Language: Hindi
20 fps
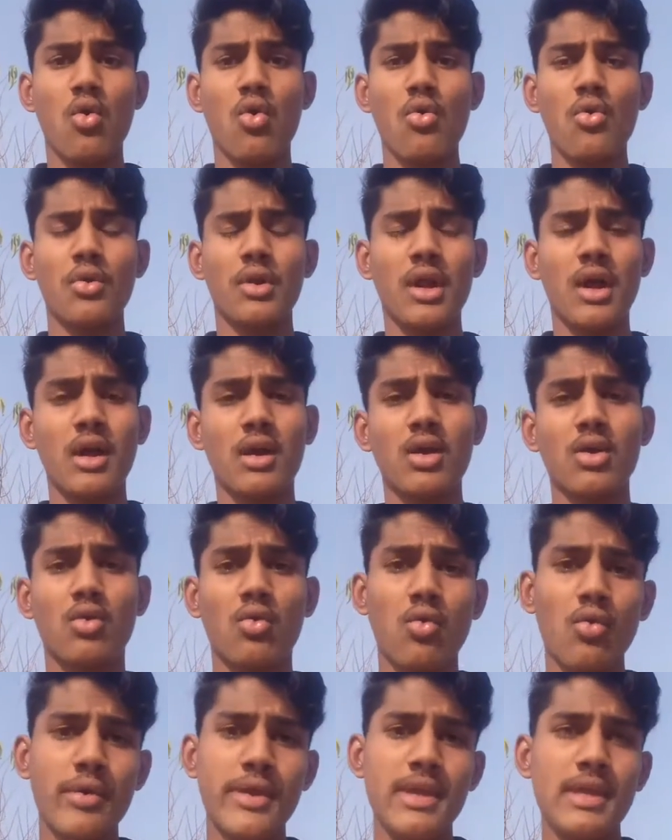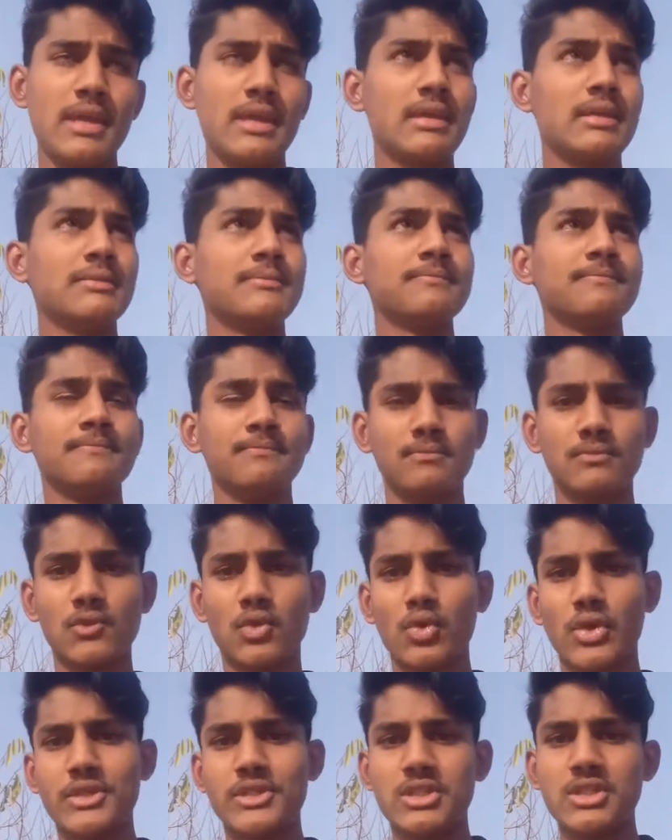और अगर कोई
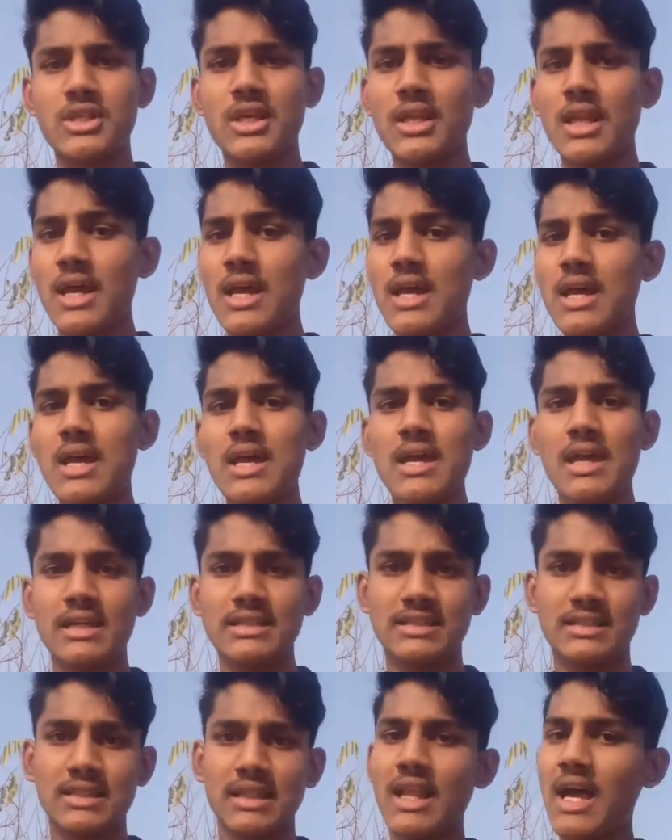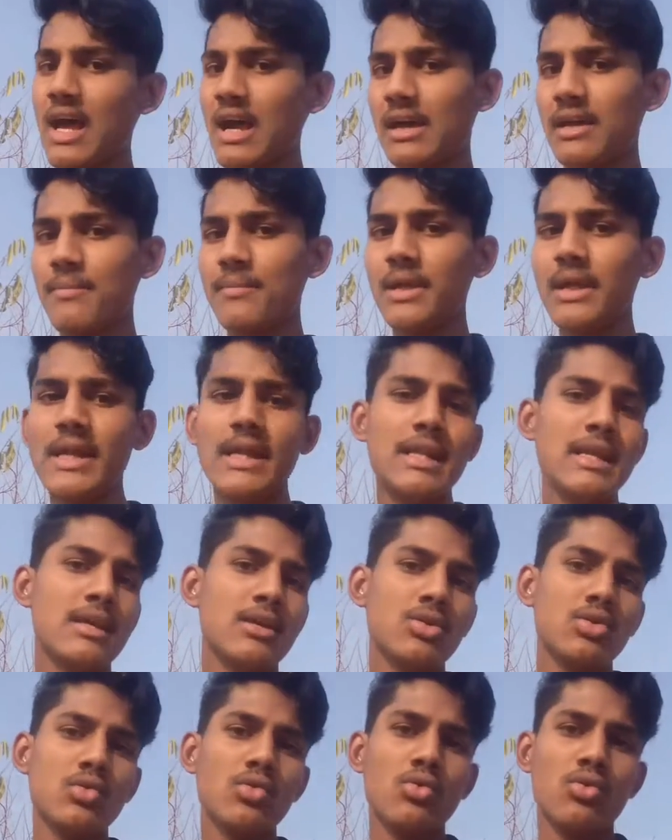क्वेश्चन है या सलाह है मेरे
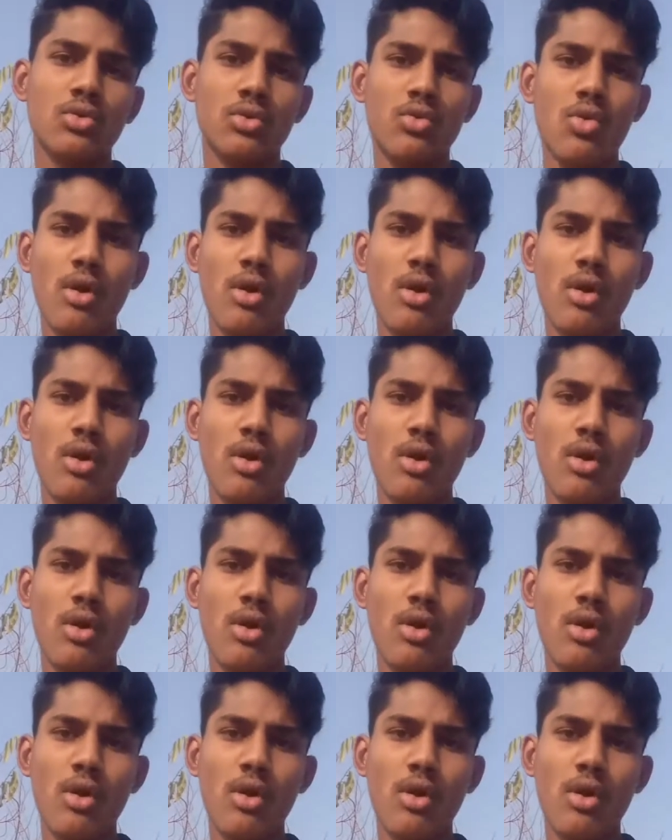लिए तो